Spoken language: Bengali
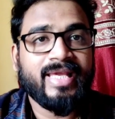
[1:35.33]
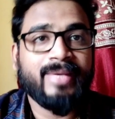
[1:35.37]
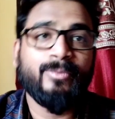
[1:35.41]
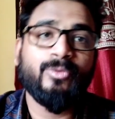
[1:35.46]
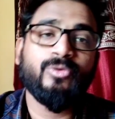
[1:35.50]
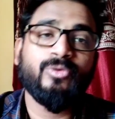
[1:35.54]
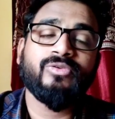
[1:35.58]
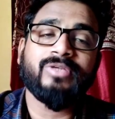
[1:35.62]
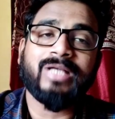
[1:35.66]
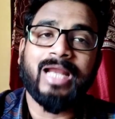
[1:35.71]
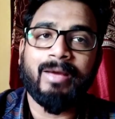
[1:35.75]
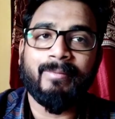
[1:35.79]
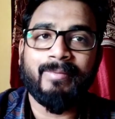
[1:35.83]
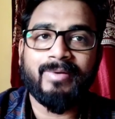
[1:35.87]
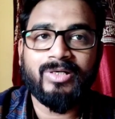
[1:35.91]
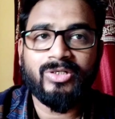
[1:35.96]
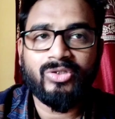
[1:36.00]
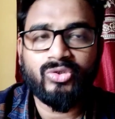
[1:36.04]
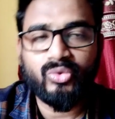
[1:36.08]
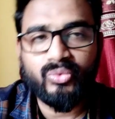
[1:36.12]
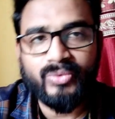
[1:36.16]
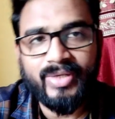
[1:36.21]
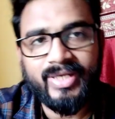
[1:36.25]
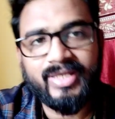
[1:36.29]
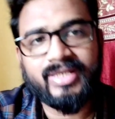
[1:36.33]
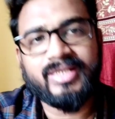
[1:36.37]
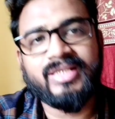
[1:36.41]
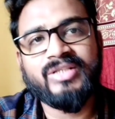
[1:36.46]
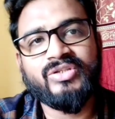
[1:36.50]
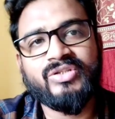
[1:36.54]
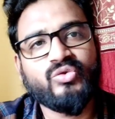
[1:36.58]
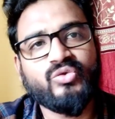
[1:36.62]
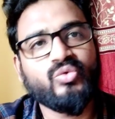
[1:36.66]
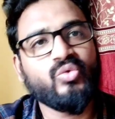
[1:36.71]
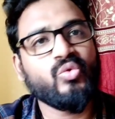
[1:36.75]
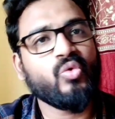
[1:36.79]
এবং রাবান টু এর
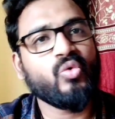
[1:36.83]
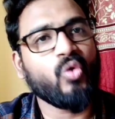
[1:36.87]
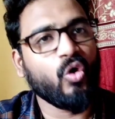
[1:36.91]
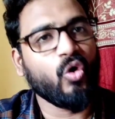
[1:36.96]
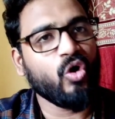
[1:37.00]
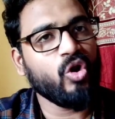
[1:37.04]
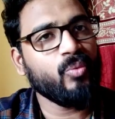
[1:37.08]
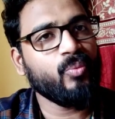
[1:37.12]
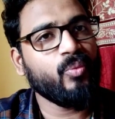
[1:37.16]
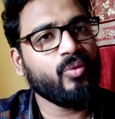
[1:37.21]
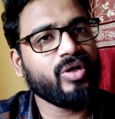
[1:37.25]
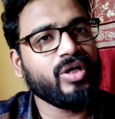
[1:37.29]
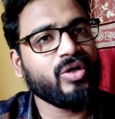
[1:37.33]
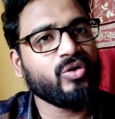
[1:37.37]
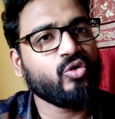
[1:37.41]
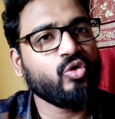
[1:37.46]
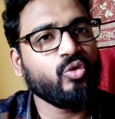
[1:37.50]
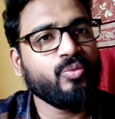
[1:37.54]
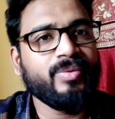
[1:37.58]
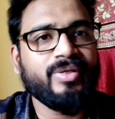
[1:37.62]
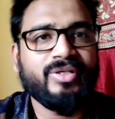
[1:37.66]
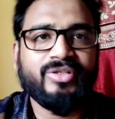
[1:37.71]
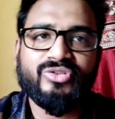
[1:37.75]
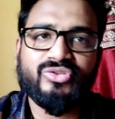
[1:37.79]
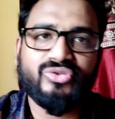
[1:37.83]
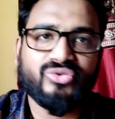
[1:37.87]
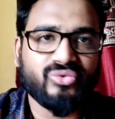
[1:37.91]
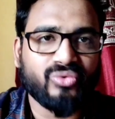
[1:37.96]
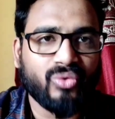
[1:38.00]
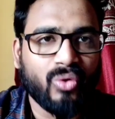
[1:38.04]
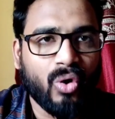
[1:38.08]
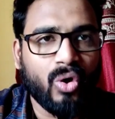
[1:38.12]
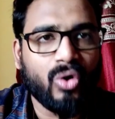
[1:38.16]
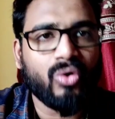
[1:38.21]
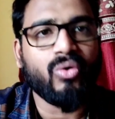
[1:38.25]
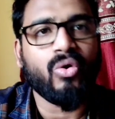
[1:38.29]
কিন্তু গল্পটা খুবই
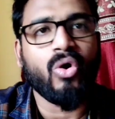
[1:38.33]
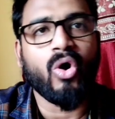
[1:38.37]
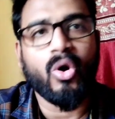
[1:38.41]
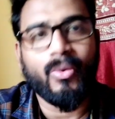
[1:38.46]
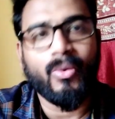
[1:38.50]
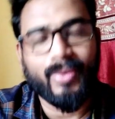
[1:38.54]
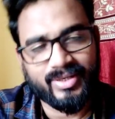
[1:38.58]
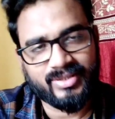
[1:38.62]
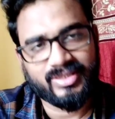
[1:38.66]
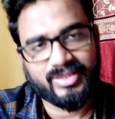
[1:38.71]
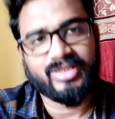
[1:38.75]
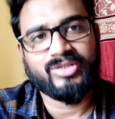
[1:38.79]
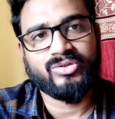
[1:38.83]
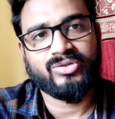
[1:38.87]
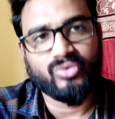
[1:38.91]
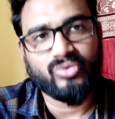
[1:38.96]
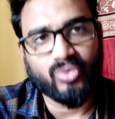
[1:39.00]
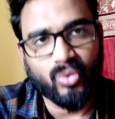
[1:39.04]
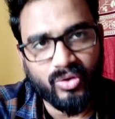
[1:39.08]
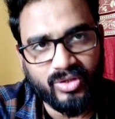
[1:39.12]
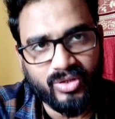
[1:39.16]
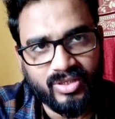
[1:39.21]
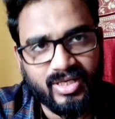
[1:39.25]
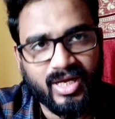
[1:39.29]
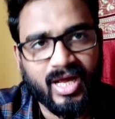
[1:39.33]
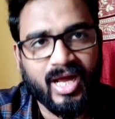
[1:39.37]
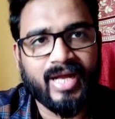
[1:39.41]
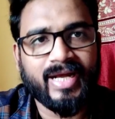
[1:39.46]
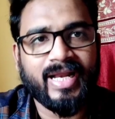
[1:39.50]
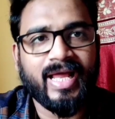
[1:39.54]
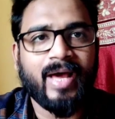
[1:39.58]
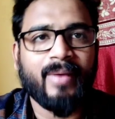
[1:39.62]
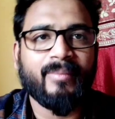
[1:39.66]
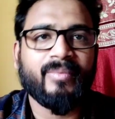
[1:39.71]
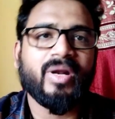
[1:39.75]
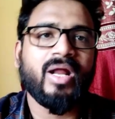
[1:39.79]
স্ট্রং হওয়াটা দরকার
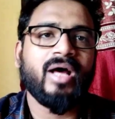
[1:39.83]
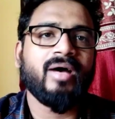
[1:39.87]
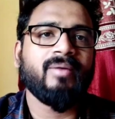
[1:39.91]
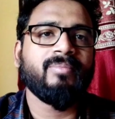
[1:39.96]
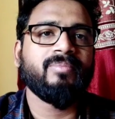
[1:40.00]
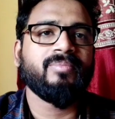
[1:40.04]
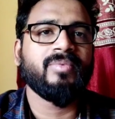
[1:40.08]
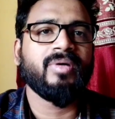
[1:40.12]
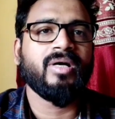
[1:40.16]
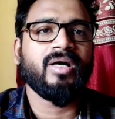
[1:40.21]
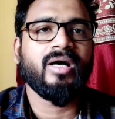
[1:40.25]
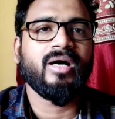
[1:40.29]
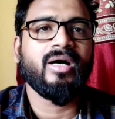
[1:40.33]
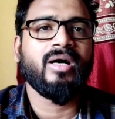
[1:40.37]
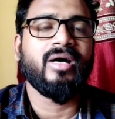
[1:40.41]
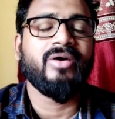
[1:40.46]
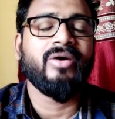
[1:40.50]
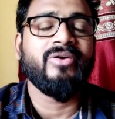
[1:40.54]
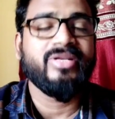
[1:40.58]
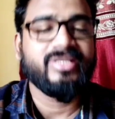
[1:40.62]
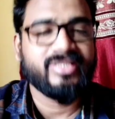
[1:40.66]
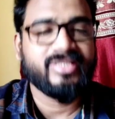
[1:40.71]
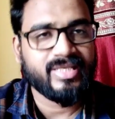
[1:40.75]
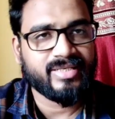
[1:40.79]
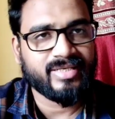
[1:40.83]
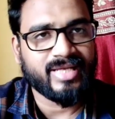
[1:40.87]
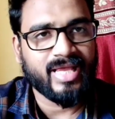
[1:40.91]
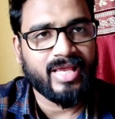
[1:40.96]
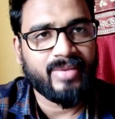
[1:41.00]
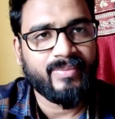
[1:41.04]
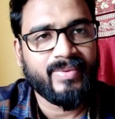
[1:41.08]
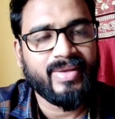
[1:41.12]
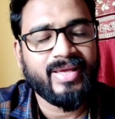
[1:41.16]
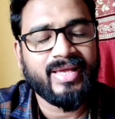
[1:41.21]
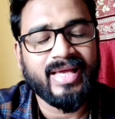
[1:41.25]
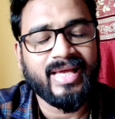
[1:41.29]
আমরা রিসেন্ট
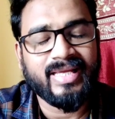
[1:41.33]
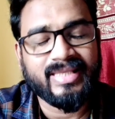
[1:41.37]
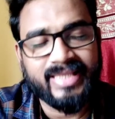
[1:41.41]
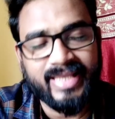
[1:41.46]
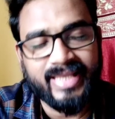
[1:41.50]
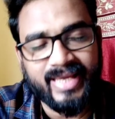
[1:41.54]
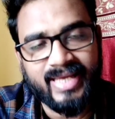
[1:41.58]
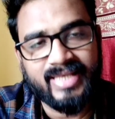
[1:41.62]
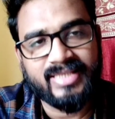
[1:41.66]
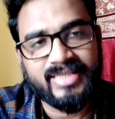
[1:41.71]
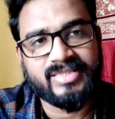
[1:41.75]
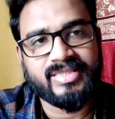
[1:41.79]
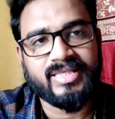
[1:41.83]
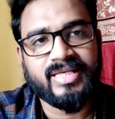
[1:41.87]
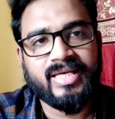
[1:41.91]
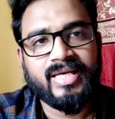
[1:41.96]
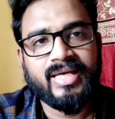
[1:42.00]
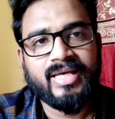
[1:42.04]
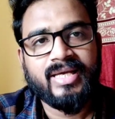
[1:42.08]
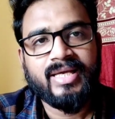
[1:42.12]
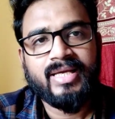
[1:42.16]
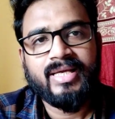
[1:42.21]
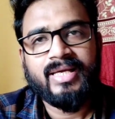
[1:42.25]
টাইমে দেখেছি